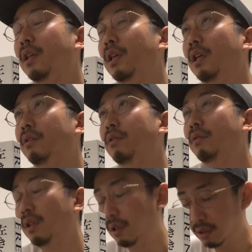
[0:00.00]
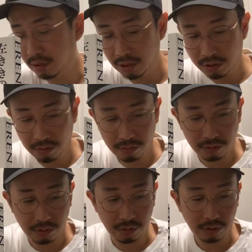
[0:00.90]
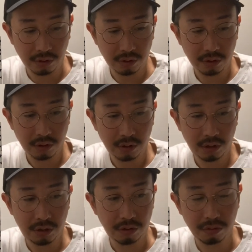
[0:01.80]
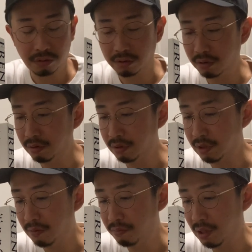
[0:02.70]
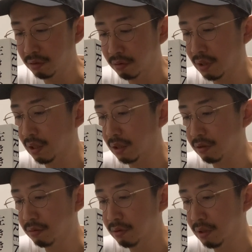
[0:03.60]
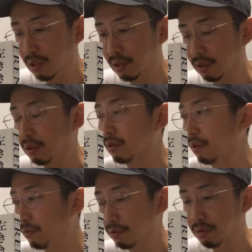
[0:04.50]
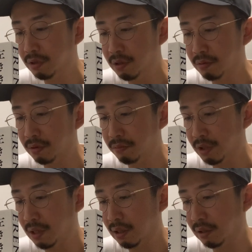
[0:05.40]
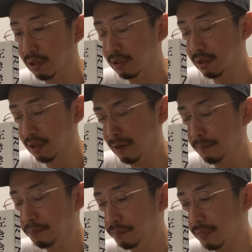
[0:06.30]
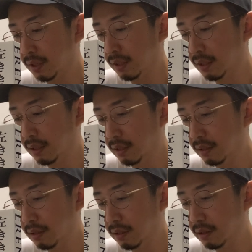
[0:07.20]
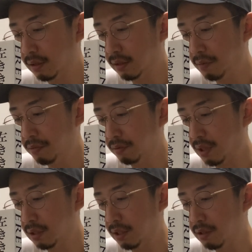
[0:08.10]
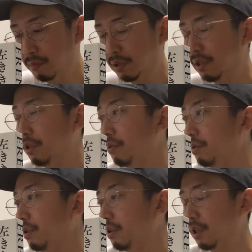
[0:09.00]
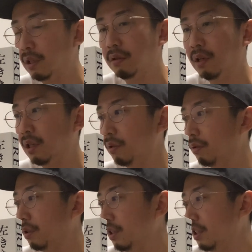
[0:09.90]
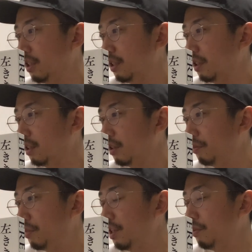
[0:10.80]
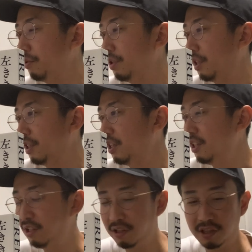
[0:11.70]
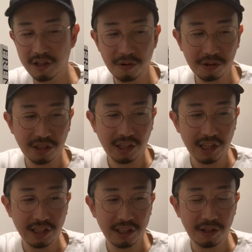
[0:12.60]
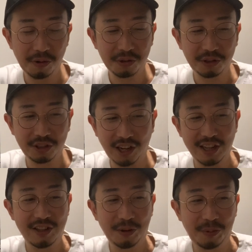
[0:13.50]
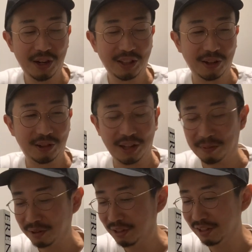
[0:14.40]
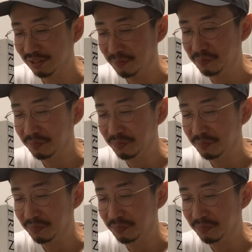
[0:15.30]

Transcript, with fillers: えっとね確か1億1億9000万とかなんかそんぐらいなんですよねもうすぐ2億みたいな感じで多分完結までに2億いくかなぐらいの PV で 2, 2億回2億回読まれてるってやばくないですか